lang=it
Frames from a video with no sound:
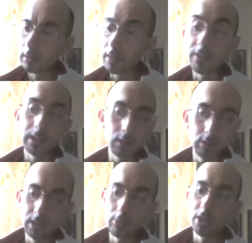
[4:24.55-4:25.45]
Infatti in
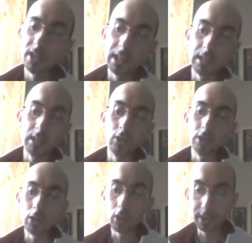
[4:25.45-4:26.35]
questa poesia io
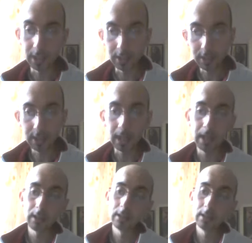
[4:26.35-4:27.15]
dico l'eternità